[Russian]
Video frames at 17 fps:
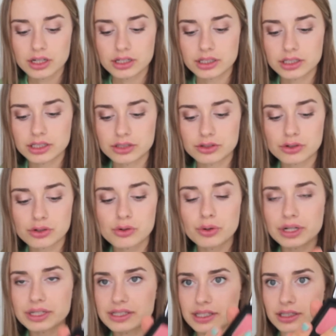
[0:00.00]
И
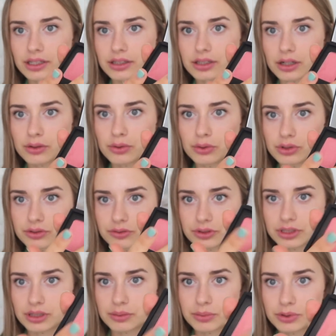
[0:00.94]
другой оттенок такой же.
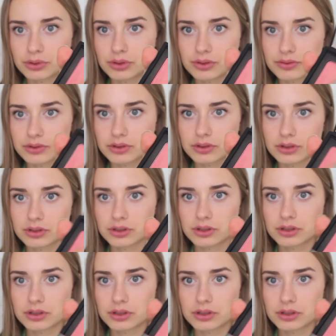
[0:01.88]
Вот я беру его,